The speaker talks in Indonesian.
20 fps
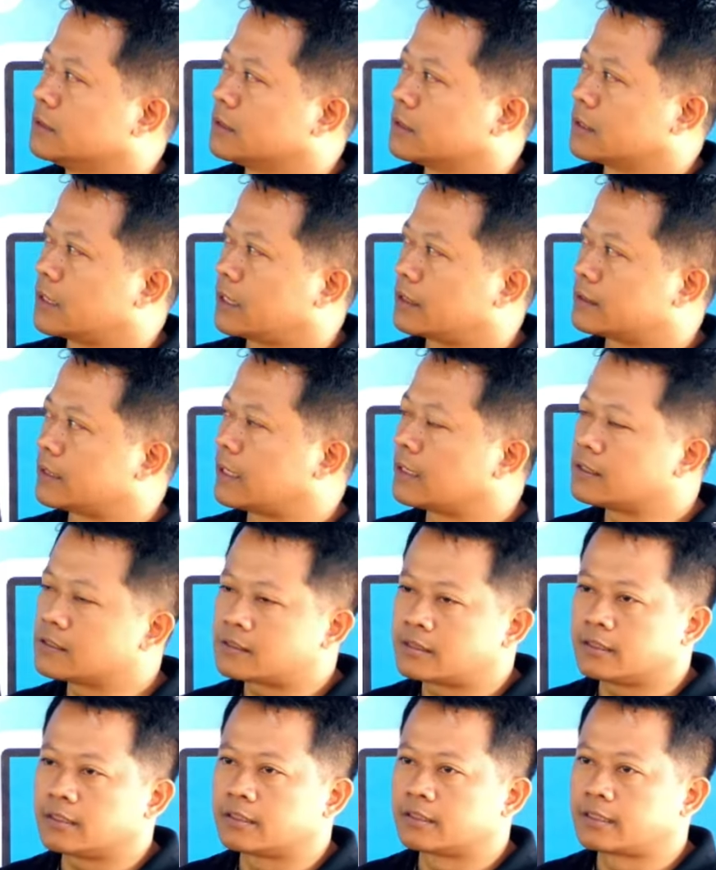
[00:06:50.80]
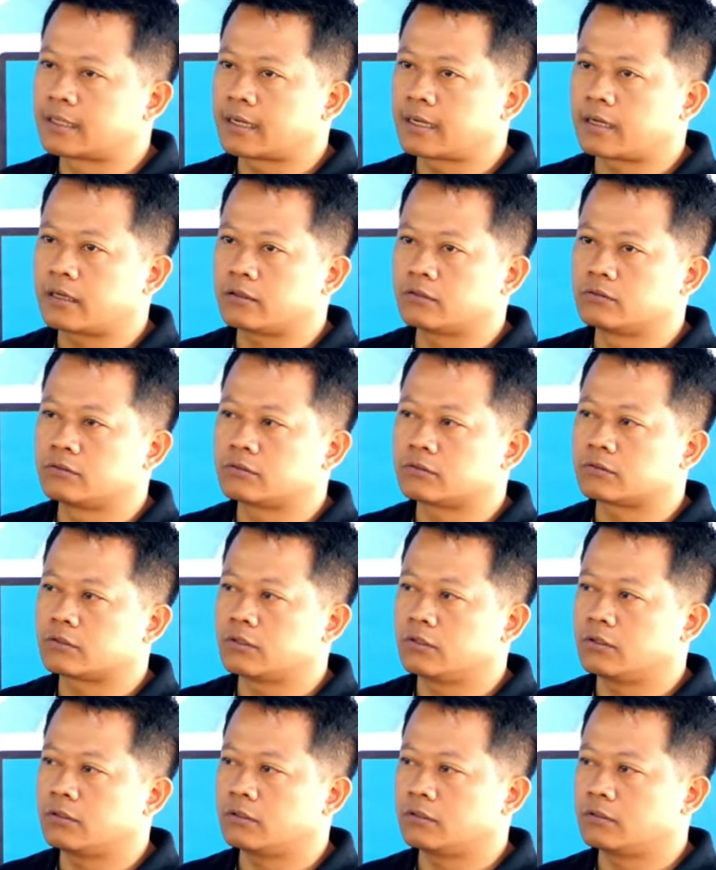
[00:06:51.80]
Katalis tiga
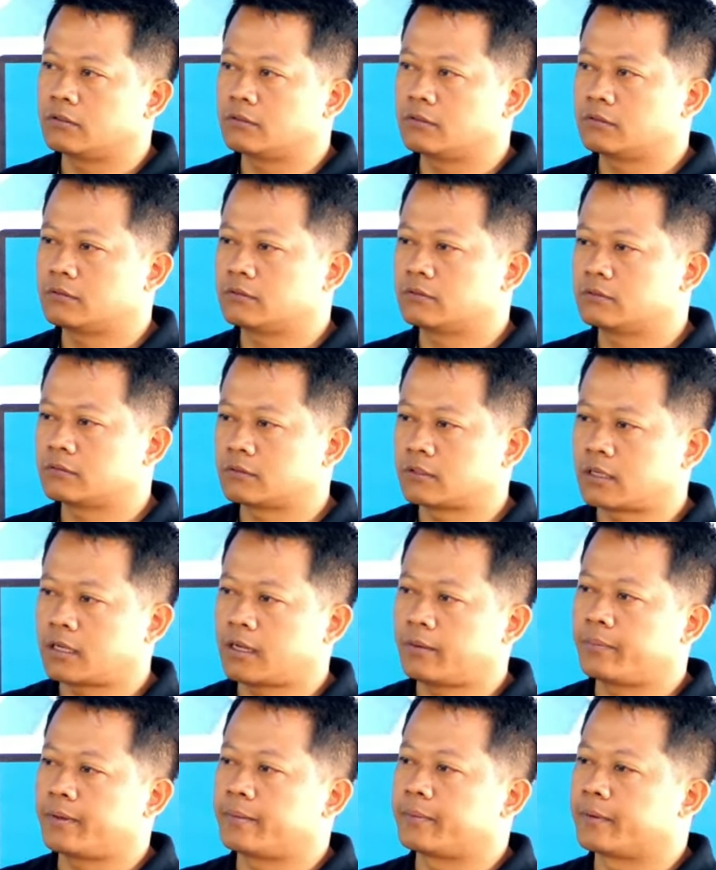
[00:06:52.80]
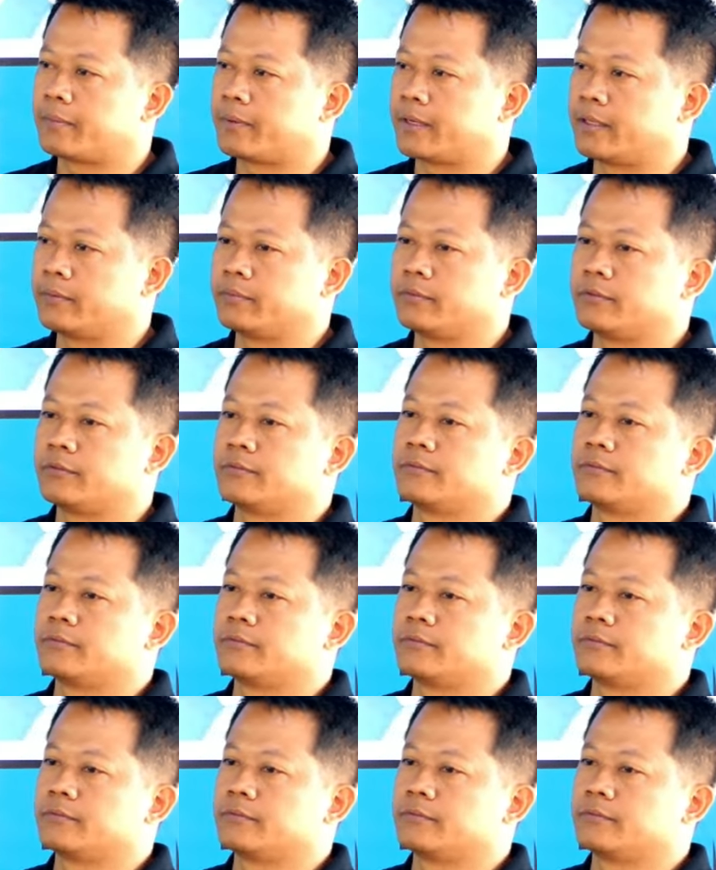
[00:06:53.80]
untuk apa Bapak Ibu?